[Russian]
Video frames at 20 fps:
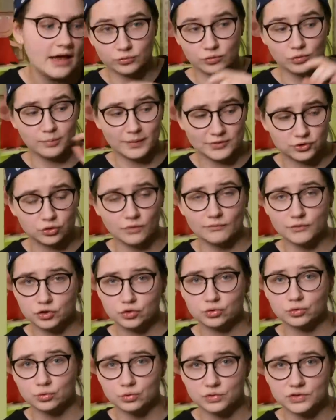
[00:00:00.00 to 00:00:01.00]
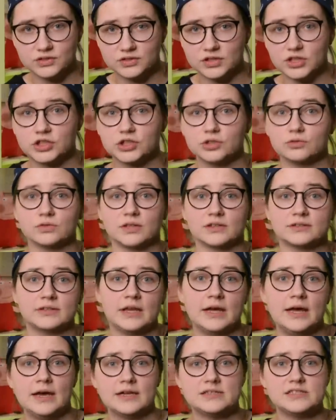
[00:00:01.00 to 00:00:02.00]
Тут басовые струны, значит, у нас
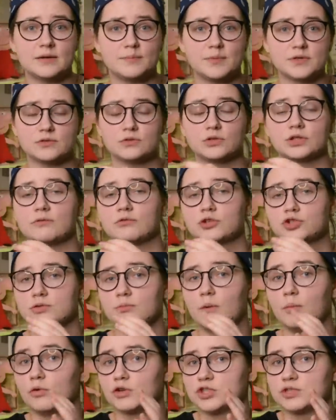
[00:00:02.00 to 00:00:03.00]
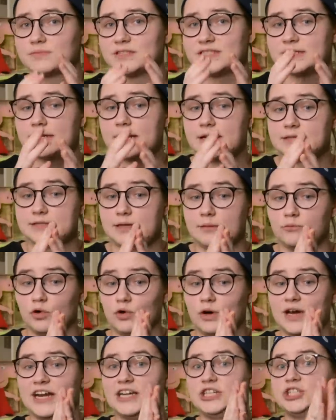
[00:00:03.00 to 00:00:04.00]
диапазон того, что мы можем сыграть,
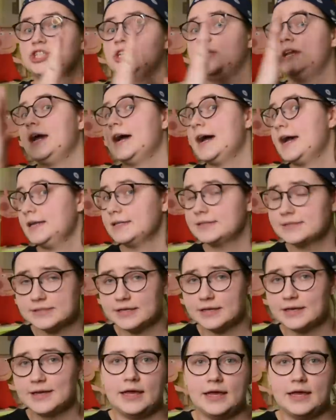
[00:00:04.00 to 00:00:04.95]
намного расширяется.